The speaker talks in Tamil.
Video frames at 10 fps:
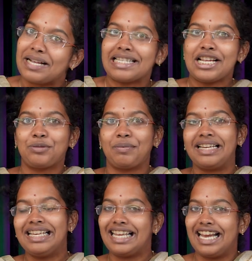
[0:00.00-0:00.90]
மெசேஜ்
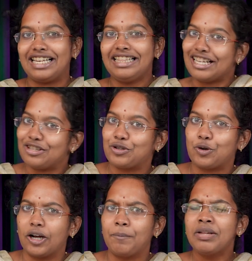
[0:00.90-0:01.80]
பண்ணி கேட்டு
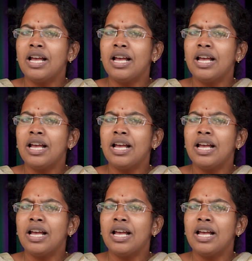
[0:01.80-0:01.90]
தெரிஞ்சுக்கோங்க